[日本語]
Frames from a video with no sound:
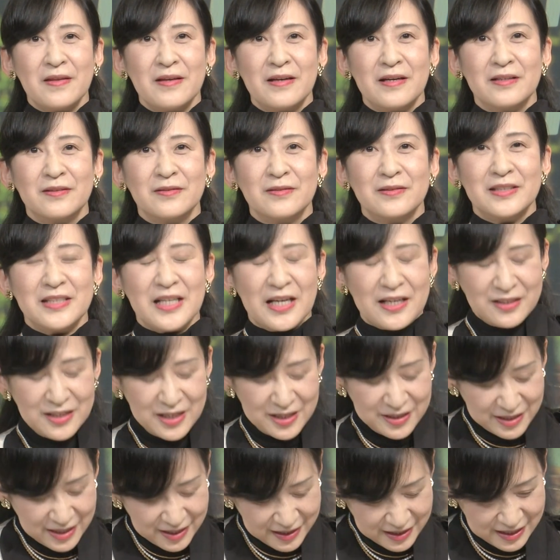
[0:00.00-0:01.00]
残
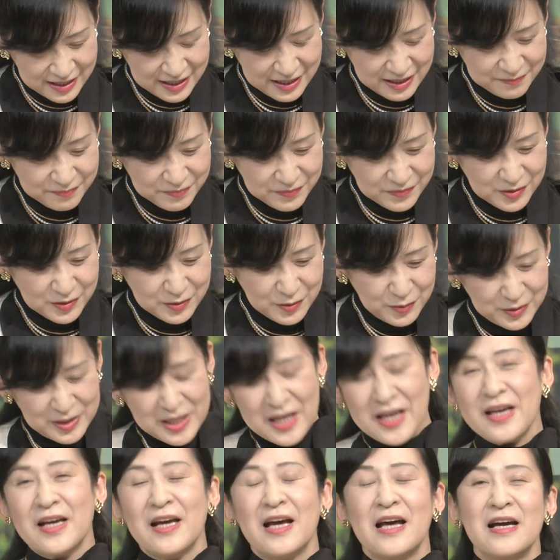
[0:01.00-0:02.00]
念ながら予
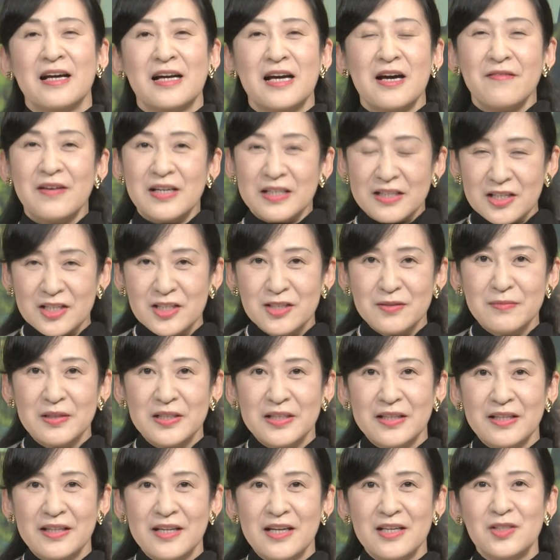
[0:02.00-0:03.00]
定が変わってし
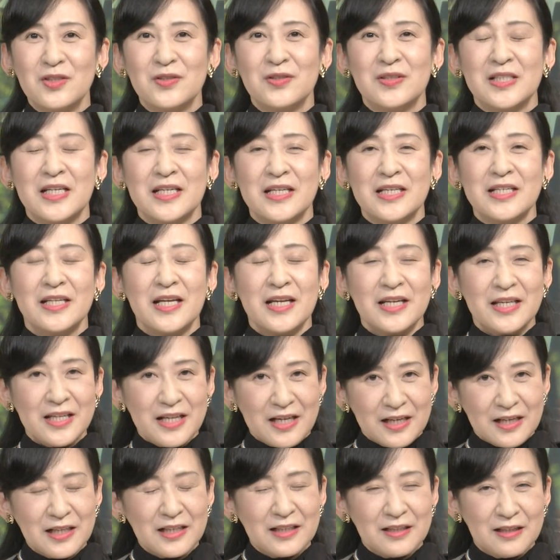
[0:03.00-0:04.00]
まって出席でき
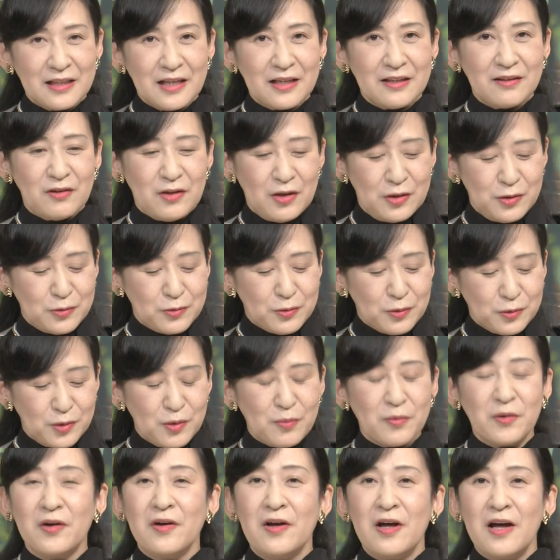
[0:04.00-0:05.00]
なかったっていうこ
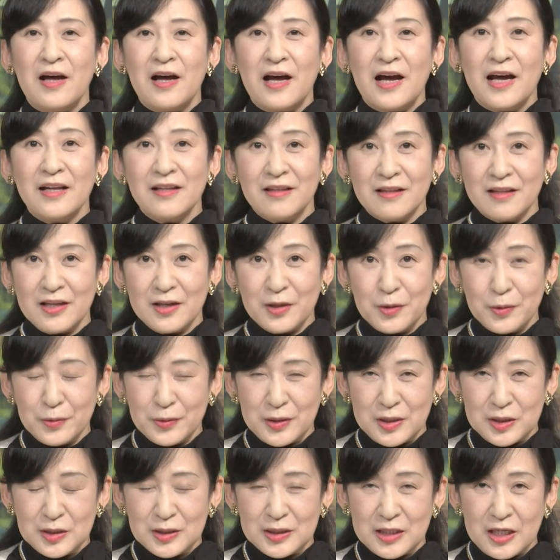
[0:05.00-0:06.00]
ともあったよ
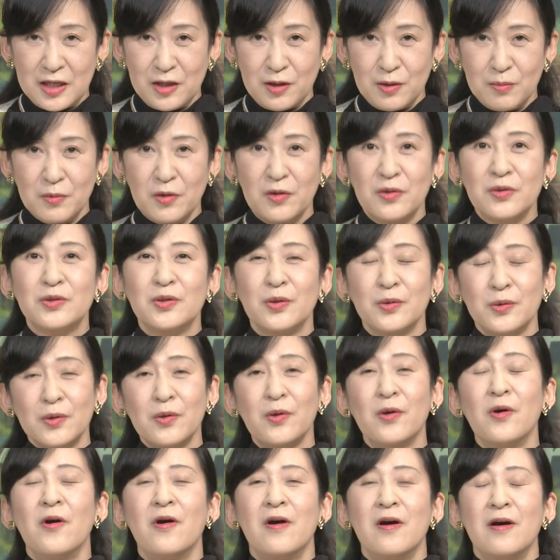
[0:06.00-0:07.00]
うですけれども、そ
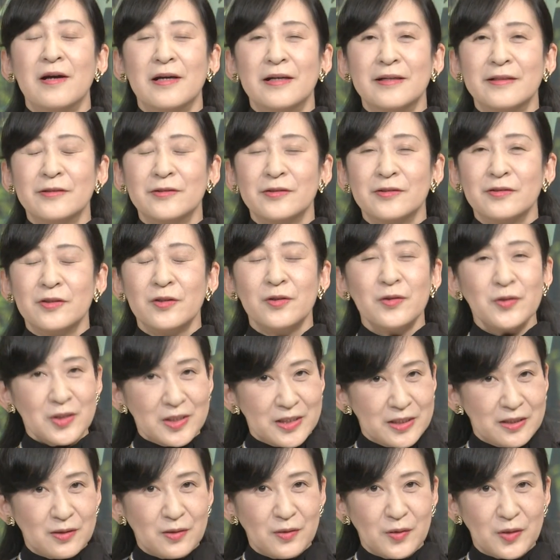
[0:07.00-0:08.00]
の両
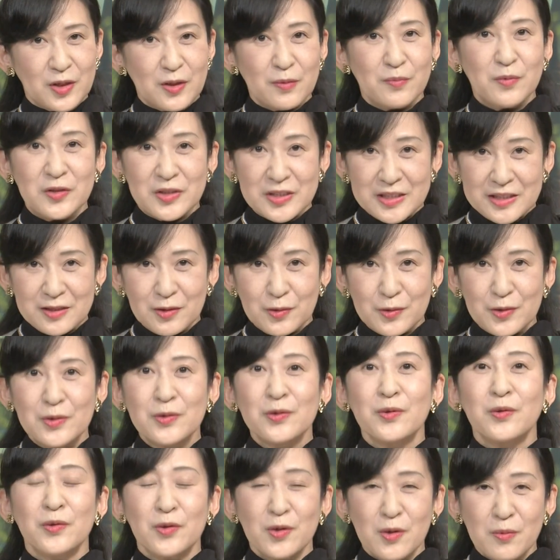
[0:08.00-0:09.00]
親の気持ちとい
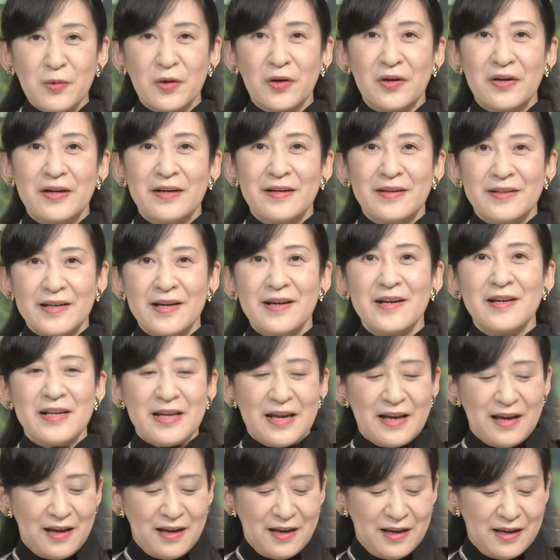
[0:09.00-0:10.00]
うこともやはり